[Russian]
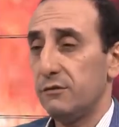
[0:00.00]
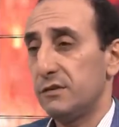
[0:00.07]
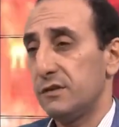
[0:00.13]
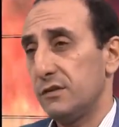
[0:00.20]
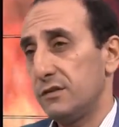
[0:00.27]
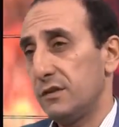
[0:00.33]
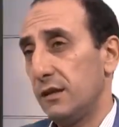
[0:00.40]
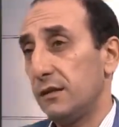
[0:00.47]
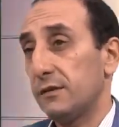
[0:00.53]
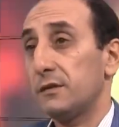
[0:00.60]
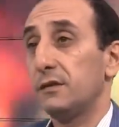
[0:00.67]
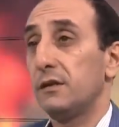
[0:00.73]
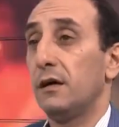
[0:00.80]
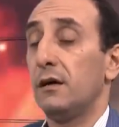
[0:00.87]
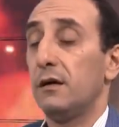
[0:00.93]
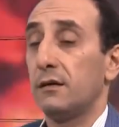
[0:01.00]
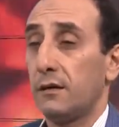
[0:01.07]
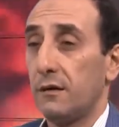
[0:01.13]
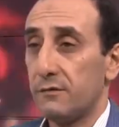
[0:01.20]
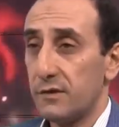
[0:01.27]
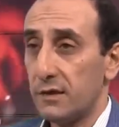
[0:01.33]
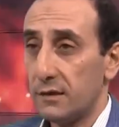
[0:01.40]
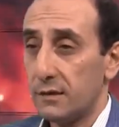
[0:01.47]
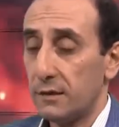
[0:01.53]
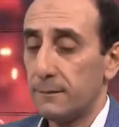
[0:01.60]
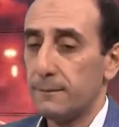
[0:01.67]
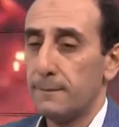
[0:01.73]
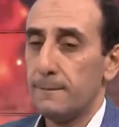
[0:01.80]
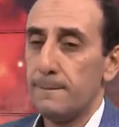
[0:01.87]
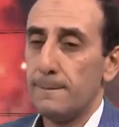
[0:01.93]
вытеснялось на равнины.
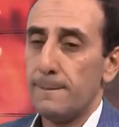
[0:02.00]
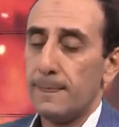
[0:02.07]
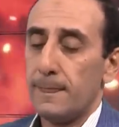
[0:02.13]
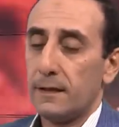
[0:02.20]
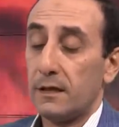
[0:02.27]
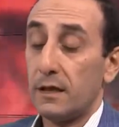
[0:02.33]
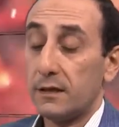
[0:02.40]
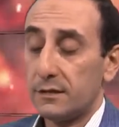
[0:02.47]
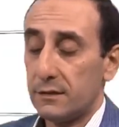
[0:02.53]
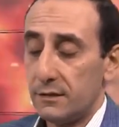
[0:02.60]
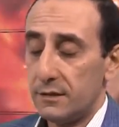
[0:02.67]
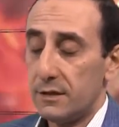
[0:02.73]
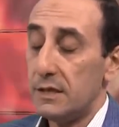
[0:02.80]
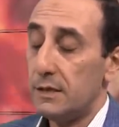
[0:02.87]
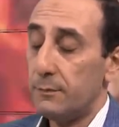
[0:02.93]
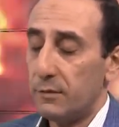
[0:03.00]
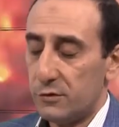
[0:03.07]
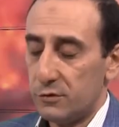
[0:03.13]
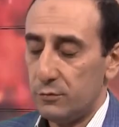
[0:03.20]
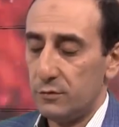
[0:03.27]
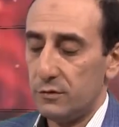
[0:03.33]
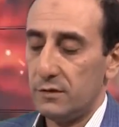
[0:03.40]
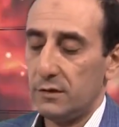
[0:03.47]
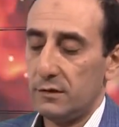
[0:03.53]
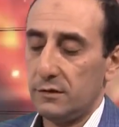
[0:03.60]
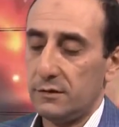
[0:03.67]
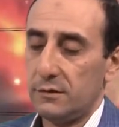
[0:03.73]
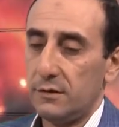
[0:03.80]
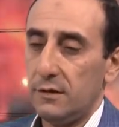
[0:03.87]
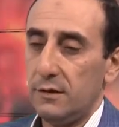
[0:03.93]
Как это и почему
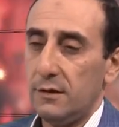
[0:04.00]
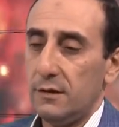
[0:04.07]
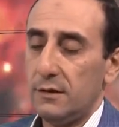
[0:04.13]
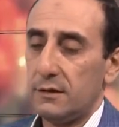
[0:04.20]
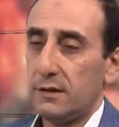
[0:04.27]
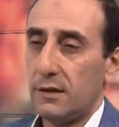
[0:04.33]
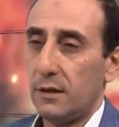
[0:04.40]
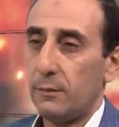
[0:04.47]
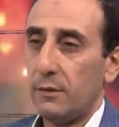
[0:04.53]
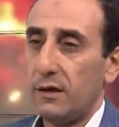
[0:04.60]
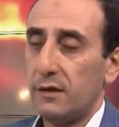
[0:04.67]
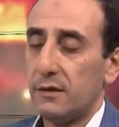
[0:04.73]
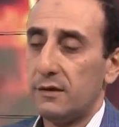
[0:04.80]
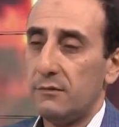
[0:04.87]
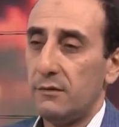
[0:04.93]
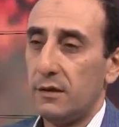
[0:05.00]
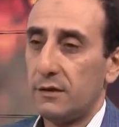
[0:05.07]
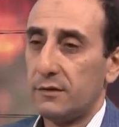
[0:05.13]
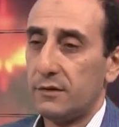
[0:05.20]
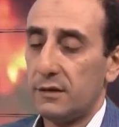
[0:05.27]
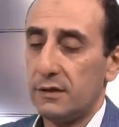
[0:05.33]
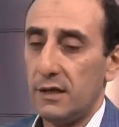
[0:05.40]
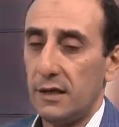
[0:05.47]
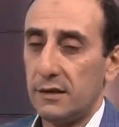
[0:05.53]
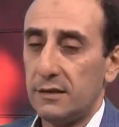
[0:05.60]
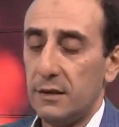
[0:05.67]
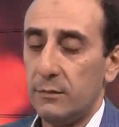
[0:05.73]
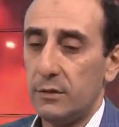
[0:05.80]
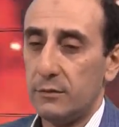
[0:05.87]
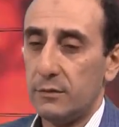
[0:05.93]
делалось? Карабах являлся
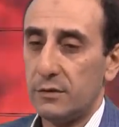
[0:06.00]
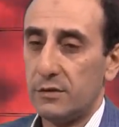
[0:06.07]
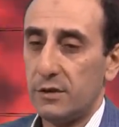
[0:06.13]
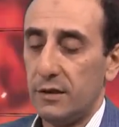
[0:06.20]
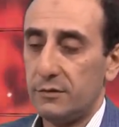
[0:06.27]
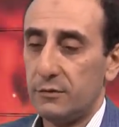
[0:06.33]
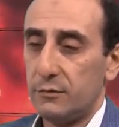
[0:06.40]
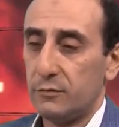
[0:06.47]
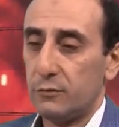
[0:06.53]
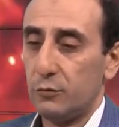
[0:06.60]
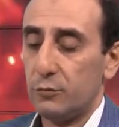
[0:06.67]
неотъемлемой частью, в